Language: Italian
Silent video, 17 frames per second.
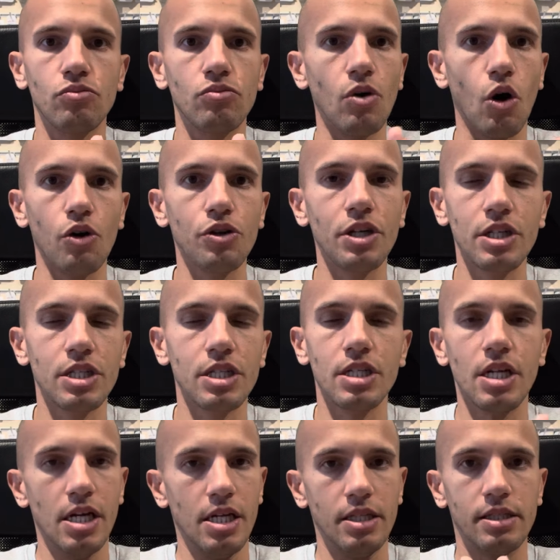ogni
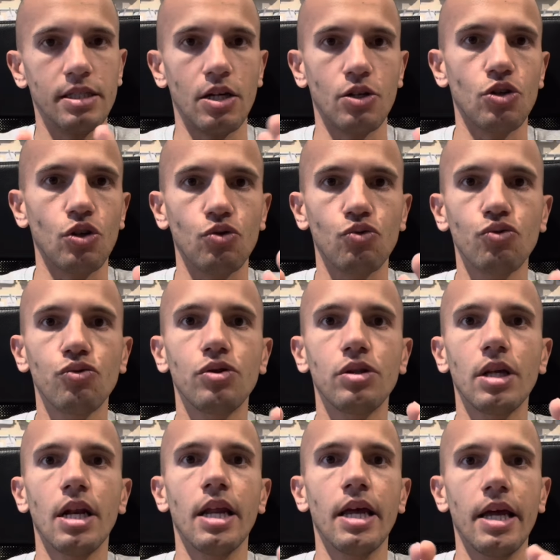esigenza, cioè
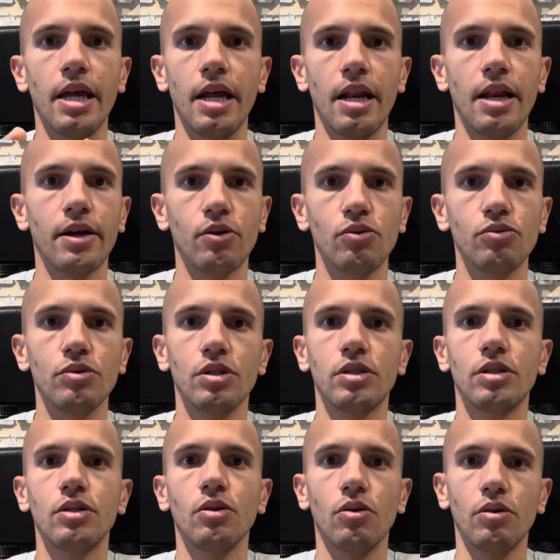tutte le, le
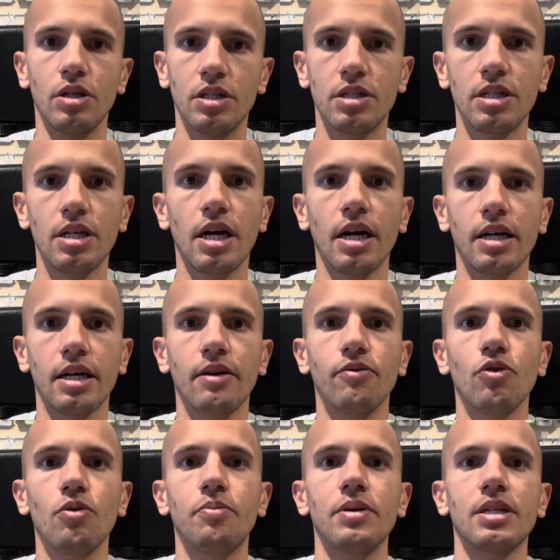condizioni, sia che
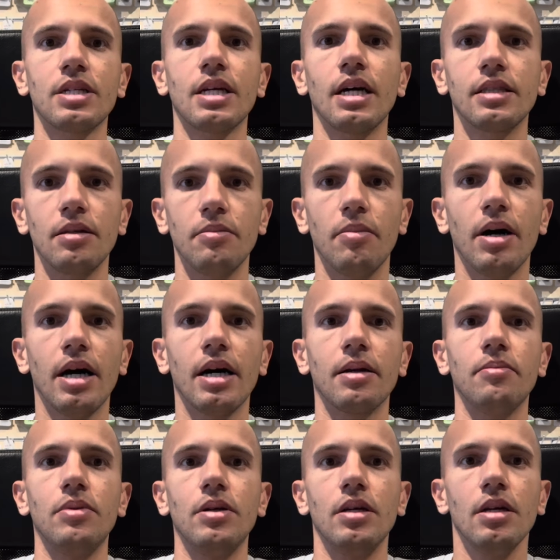voi pescate i
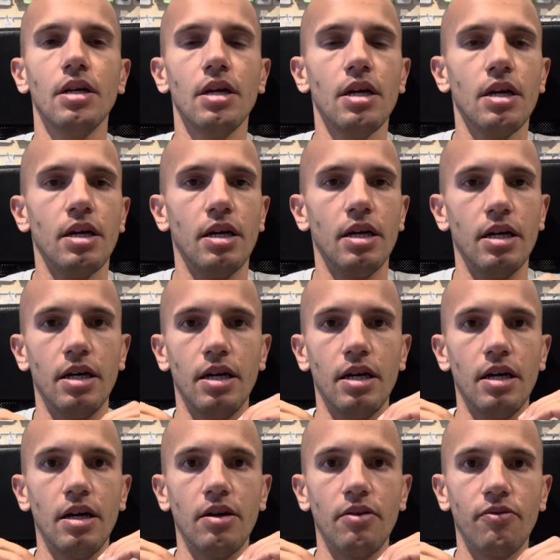barbi
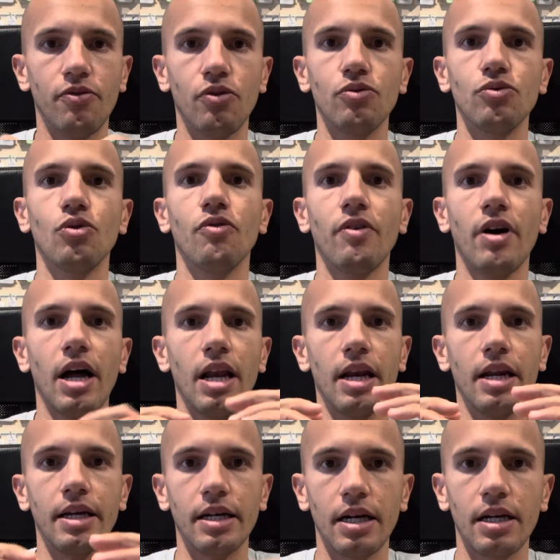eh, in
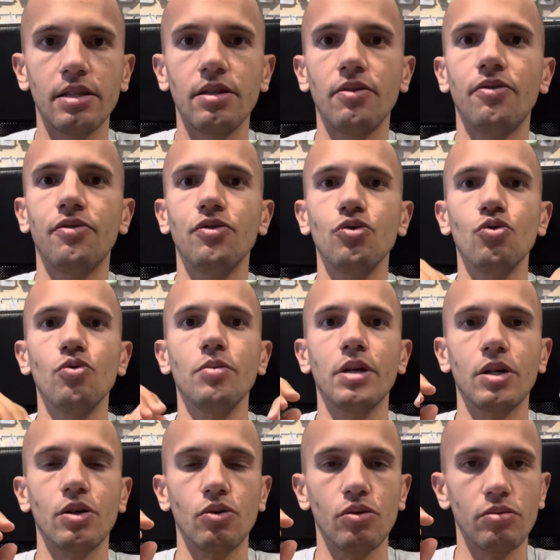fondovalle, in grandi
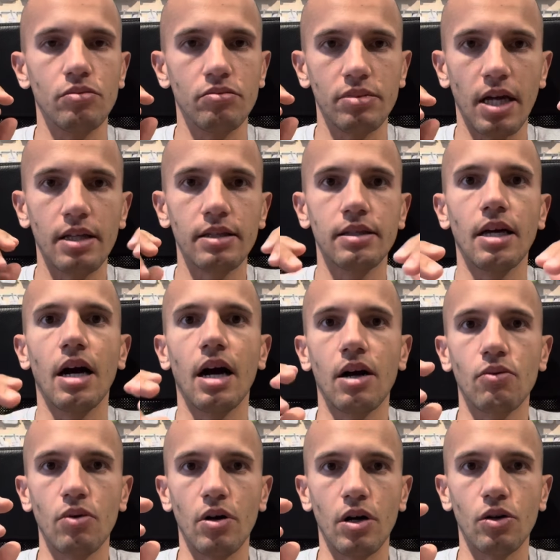fiumi con tanta
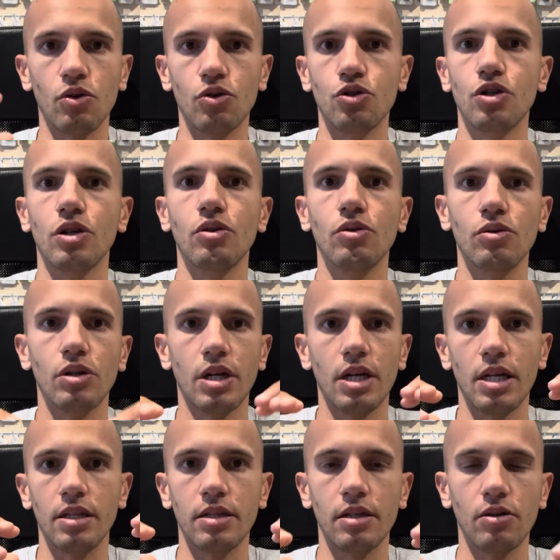acqua, grosse
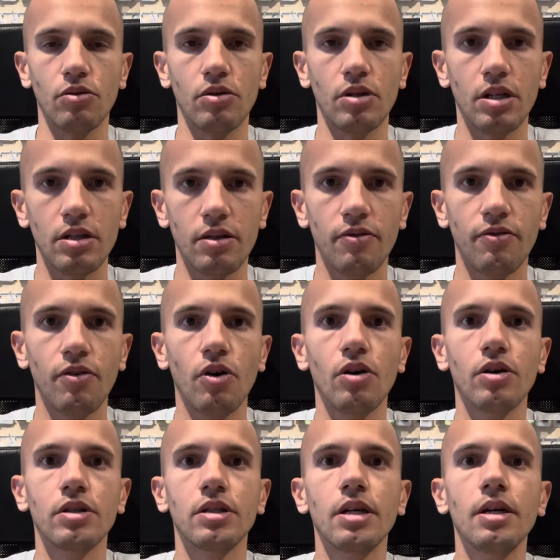correnti, corrente
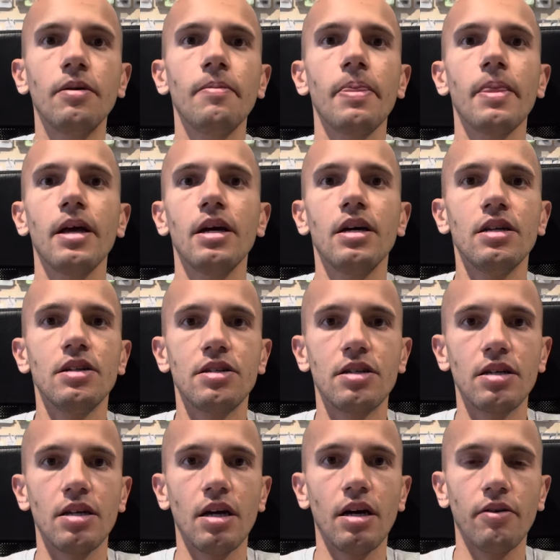forte,
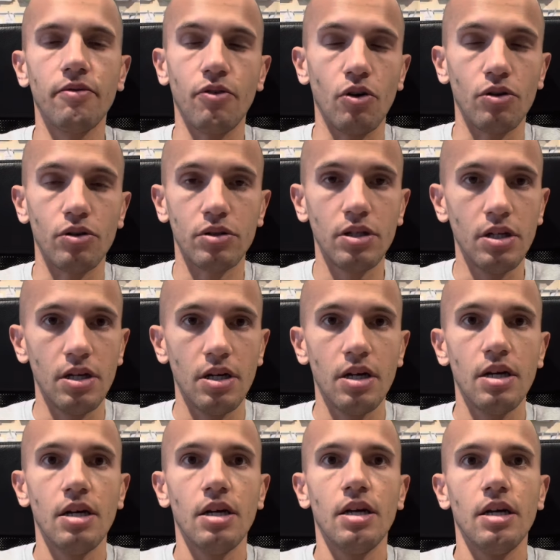sia forti,